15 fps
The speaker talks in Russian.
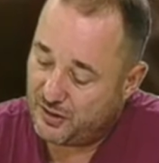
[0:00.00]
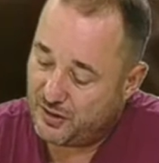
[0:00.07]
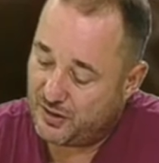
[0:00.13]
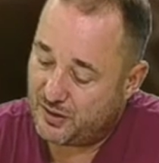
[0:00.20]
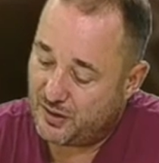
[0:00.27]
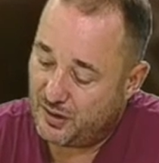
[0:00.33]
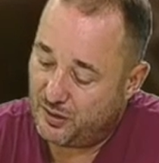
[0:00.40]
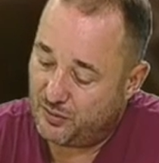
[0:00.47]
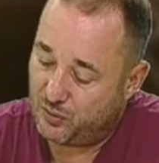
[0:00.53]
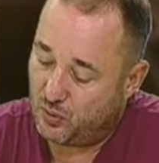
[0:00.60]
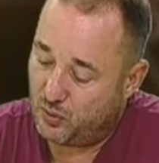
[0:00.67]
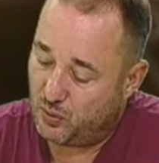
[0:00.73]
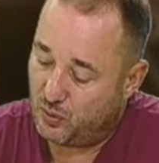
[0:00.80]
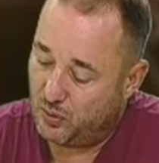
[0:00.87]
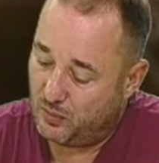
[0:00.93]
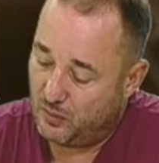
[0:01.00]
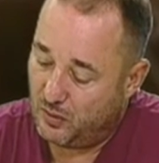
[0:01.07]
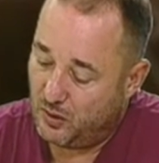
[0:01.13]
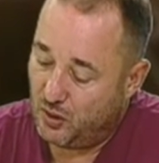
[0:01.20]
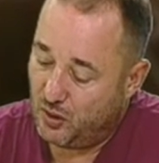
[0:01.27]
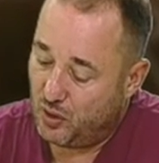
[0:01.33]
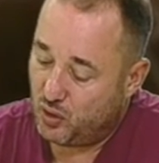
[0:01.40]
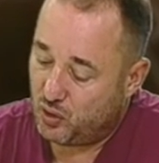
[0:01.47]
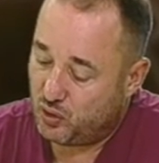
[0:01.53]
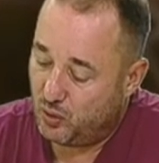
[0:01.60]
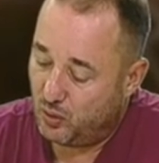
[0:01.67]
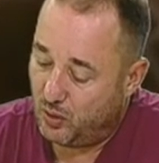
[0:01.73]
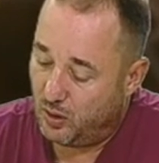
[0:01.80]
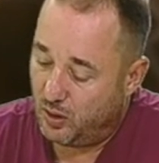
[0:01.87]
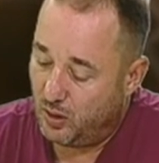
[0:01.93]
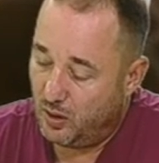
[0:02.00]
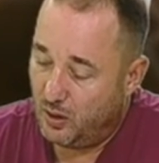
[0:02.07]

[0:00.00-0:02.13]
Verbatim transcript: состоит в другом, что